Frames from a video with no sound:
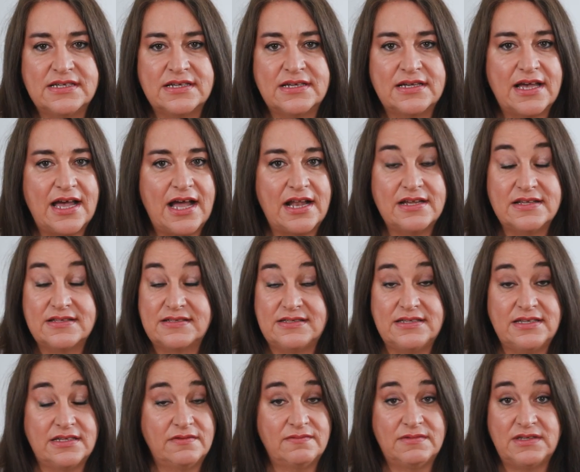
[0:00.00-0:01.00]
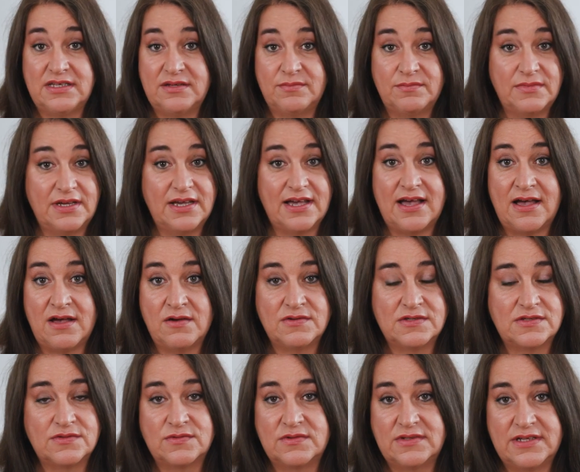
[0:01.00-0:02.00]
ja alles irgendwie im
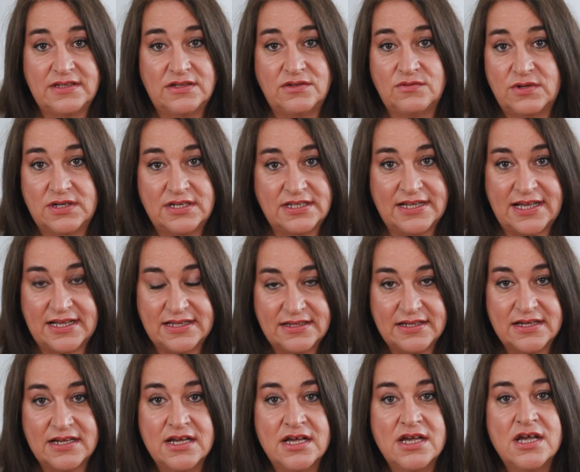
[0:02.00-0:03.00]
Chaos und ein Durcheinander.